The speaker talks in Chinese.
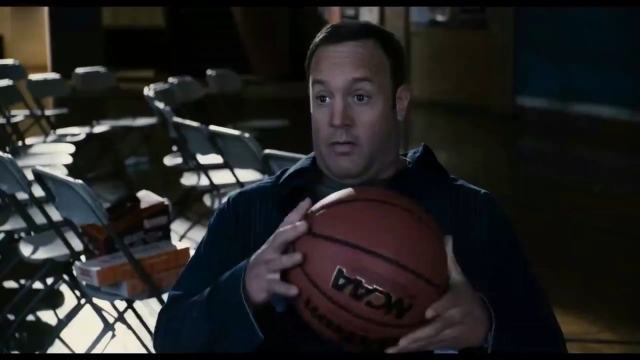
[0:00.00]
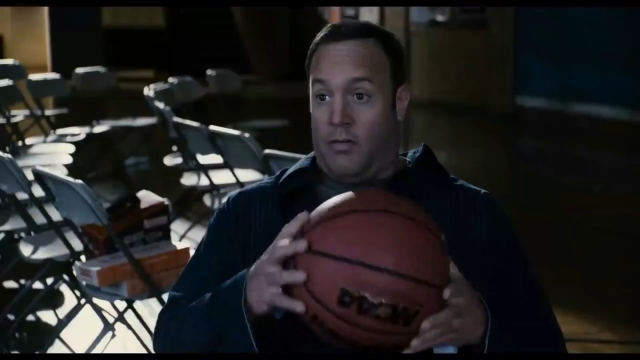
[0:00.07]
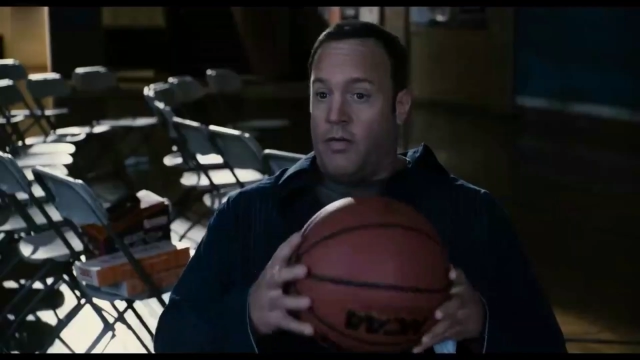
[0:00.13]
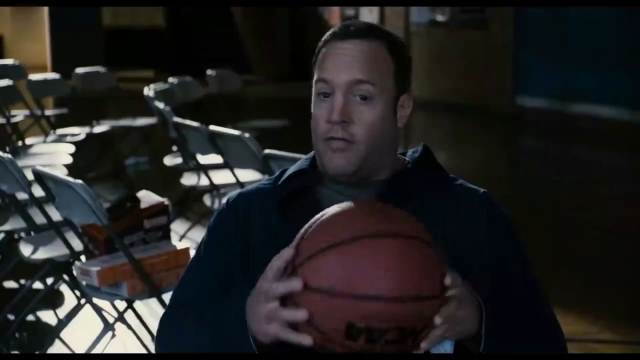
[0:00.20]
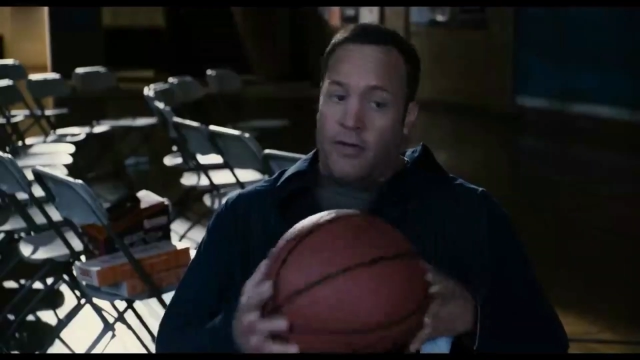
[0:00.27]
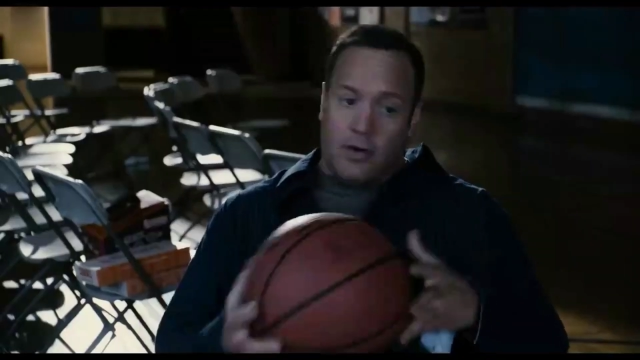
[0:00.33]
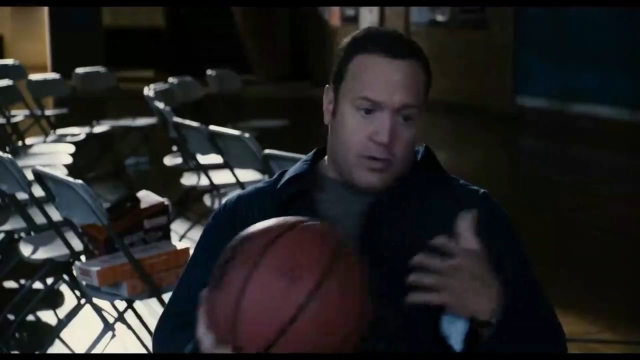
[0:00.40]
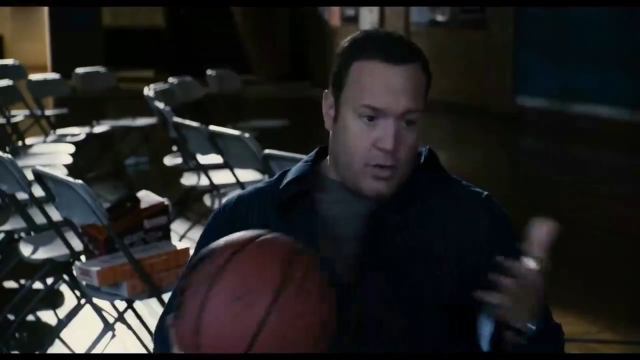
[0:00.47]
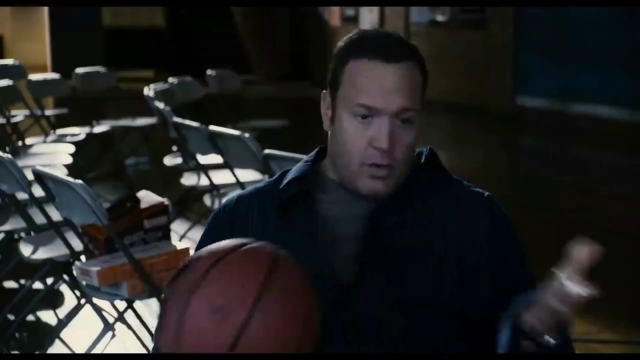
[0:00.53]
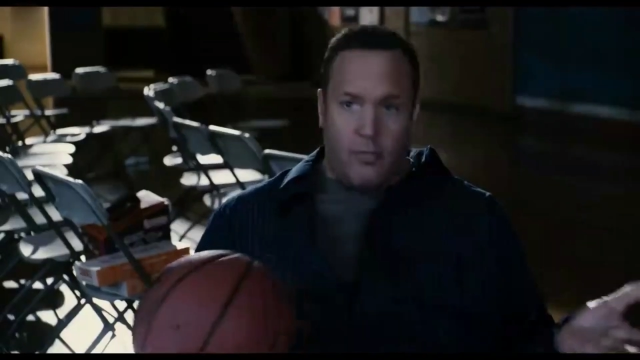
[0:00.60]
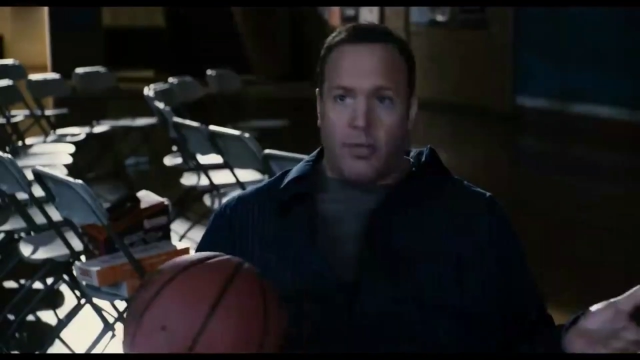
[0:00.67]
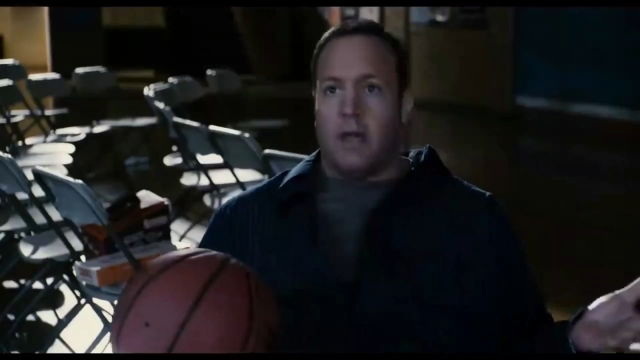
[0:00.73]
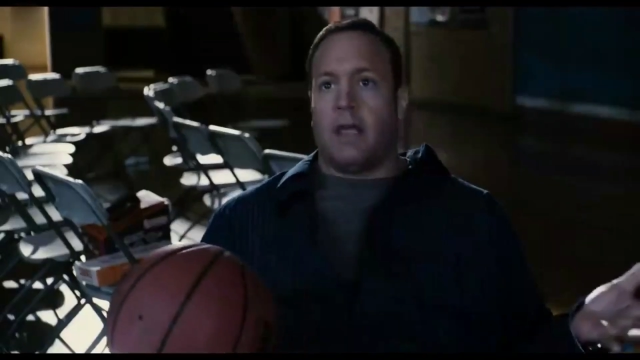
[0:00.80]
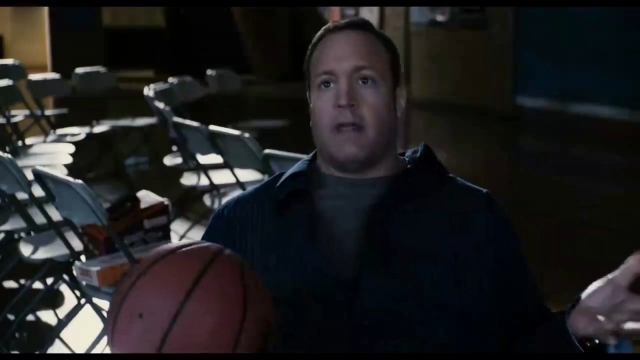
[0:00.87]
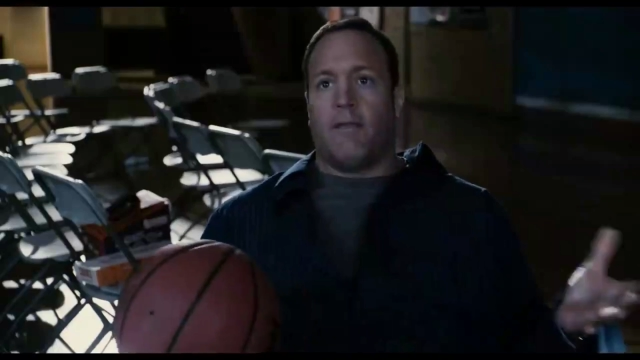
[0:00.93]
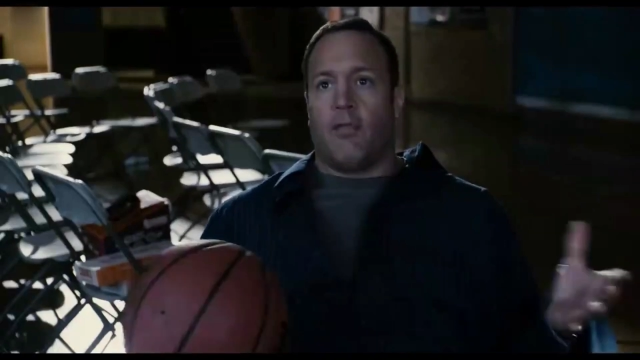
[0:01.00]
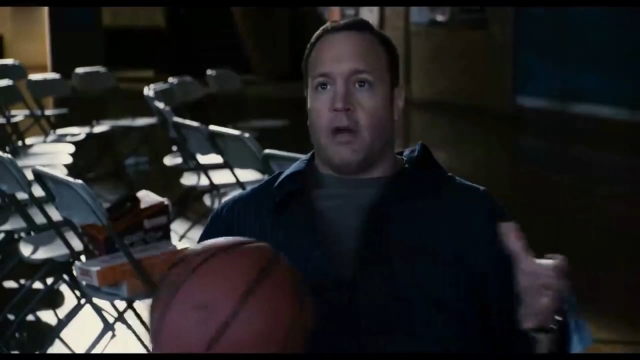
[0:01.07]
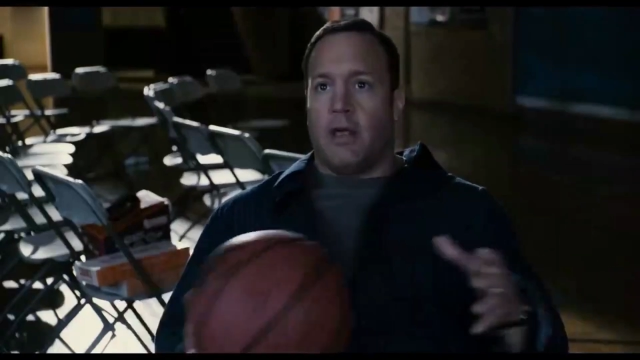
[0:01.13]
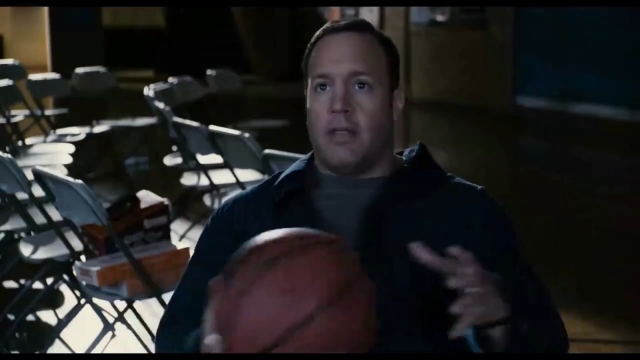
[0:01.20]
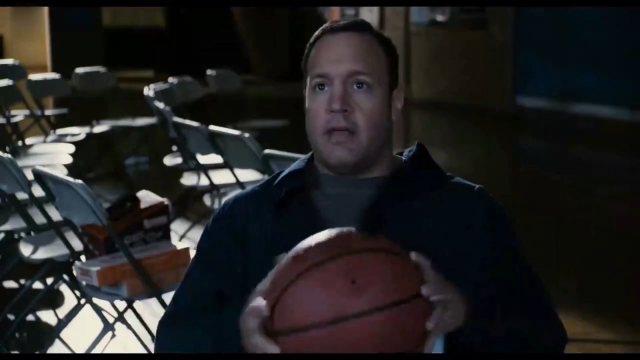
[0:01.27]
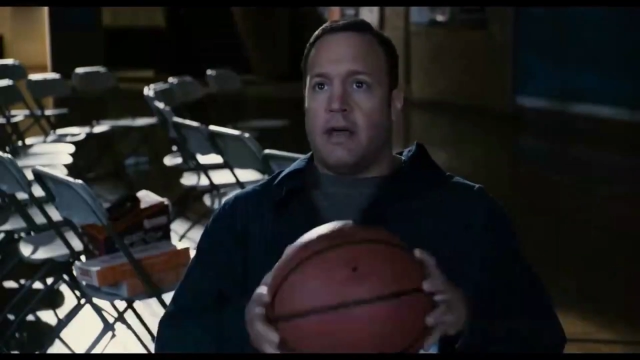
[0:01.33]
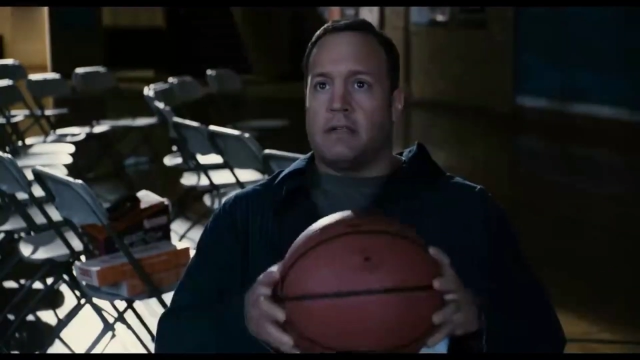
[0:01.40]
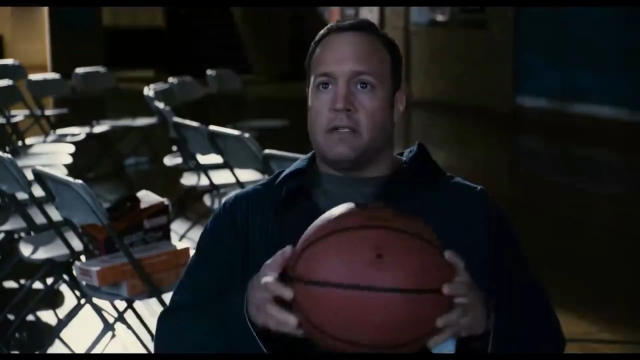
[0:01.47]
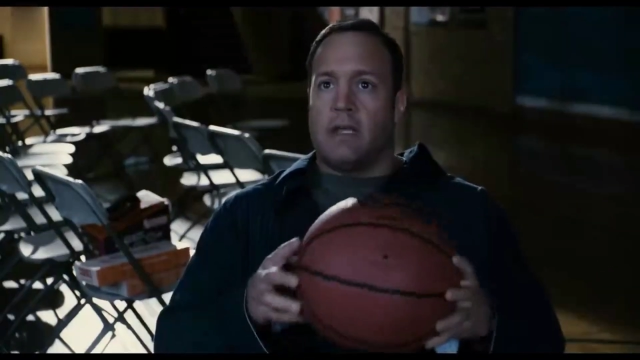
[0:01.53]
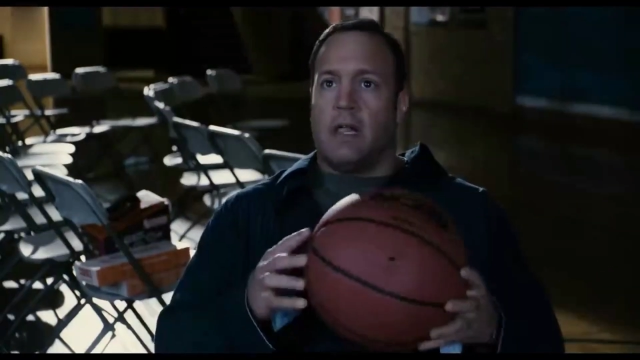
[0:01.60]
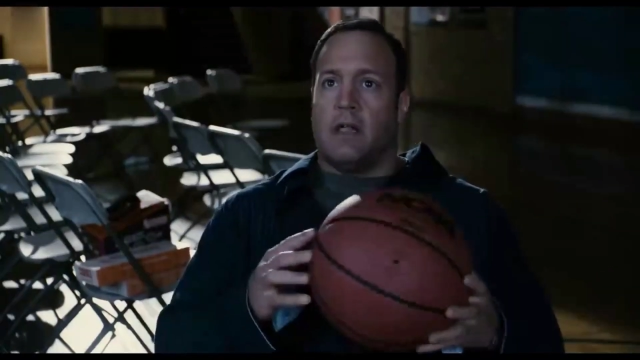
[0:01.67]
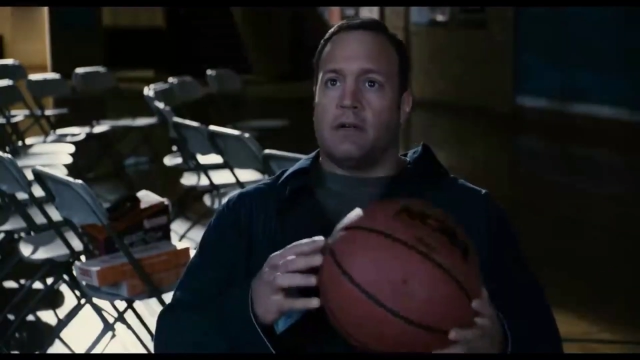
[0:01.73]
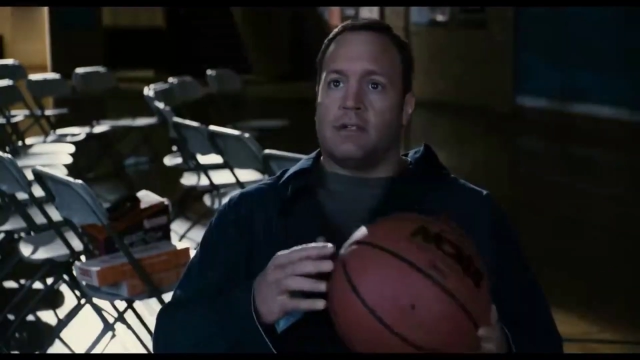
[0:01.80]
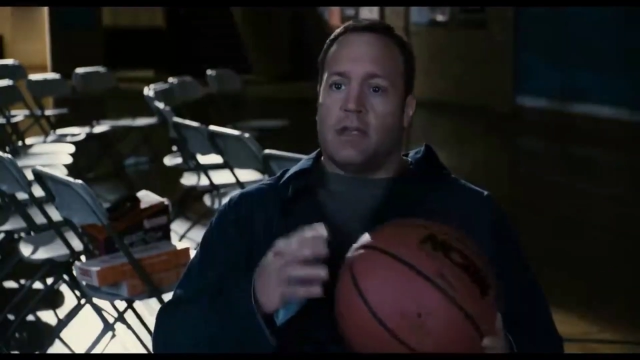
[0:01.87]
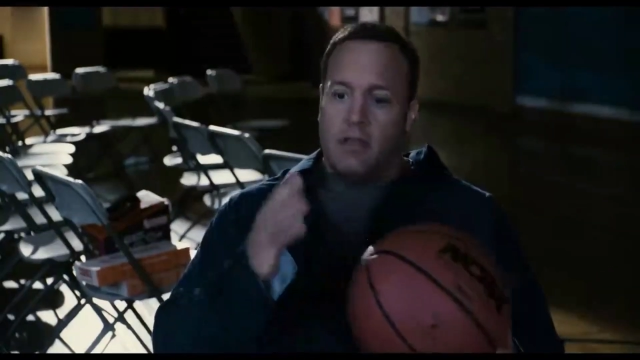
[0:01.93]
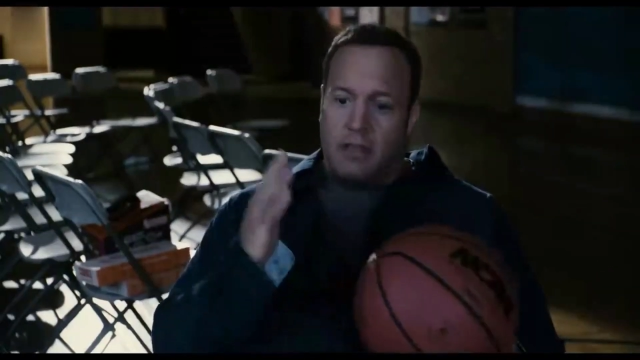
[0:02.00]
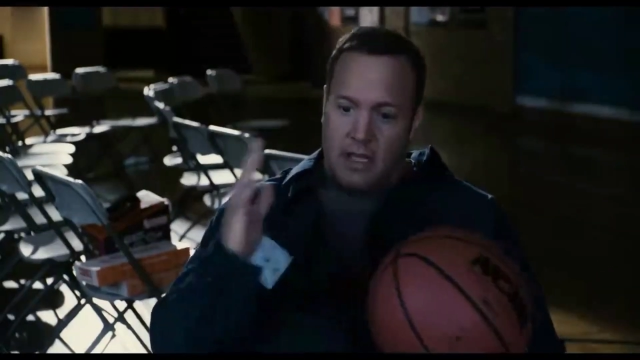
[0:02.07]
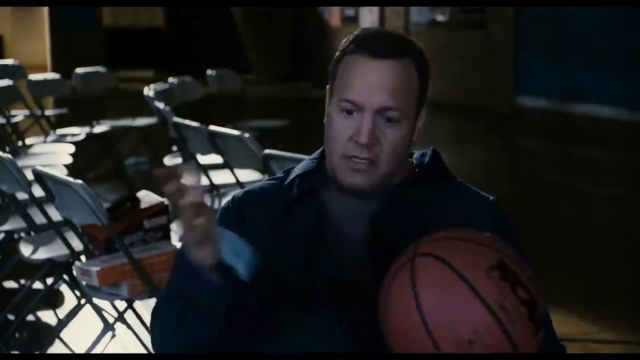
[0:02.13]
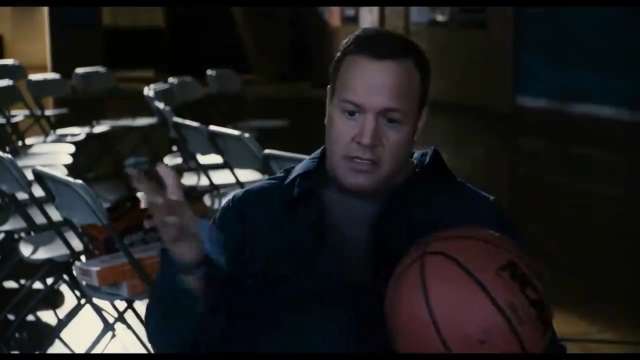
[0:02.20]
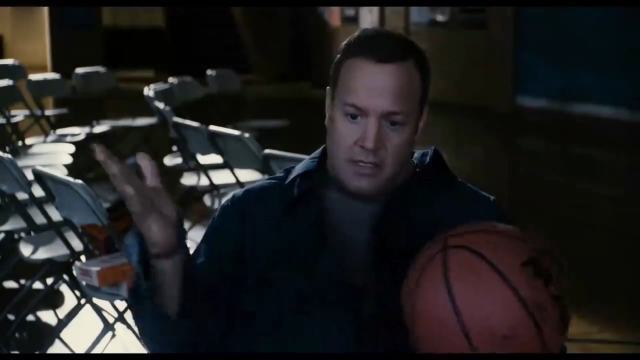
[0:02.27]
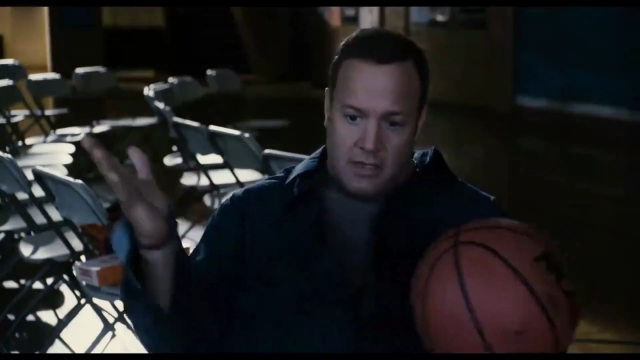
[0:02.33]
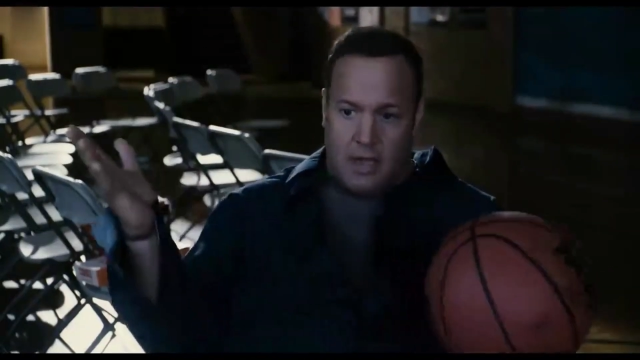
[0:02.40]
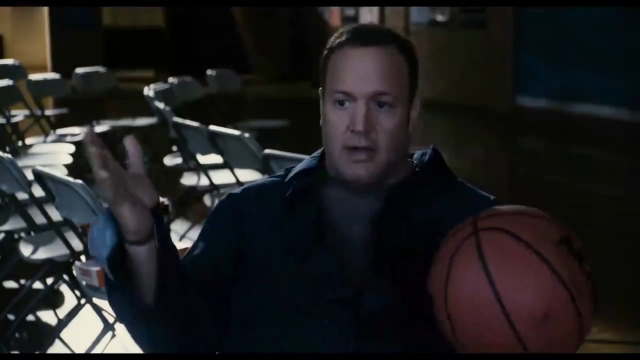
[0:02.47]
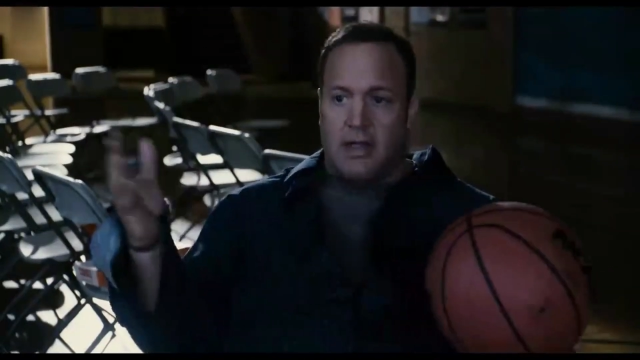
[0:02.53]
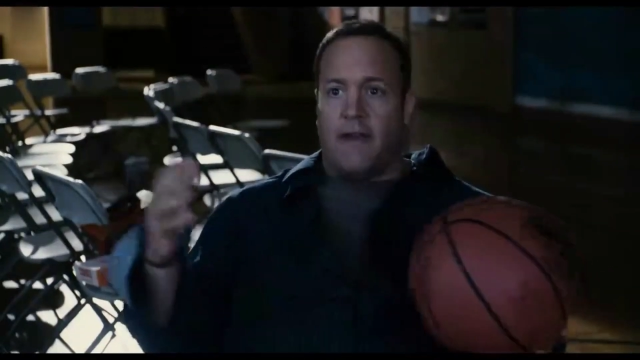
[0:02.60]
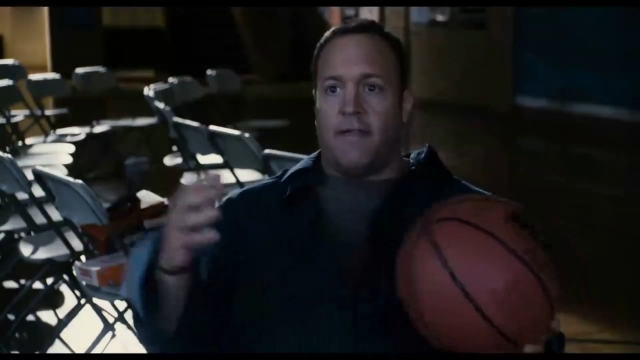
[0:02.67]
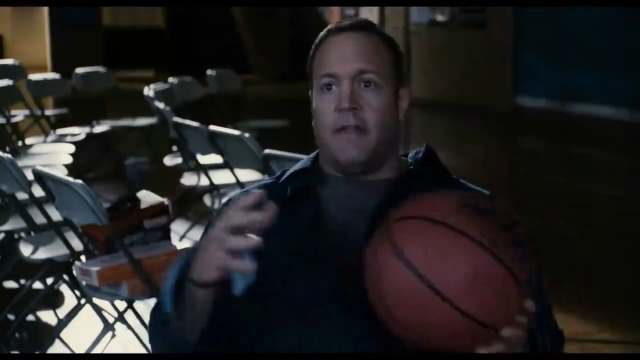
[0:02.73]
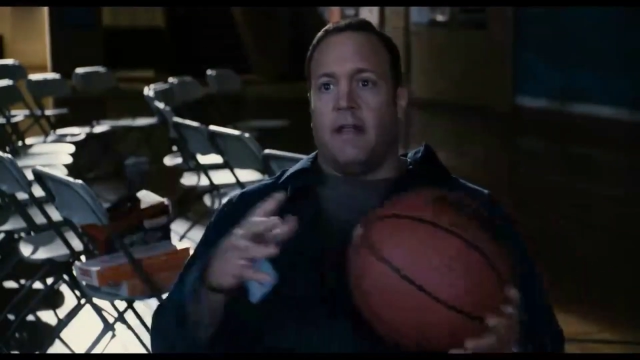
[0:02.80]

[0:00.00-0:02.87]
座上，所以他必须坚持下去。现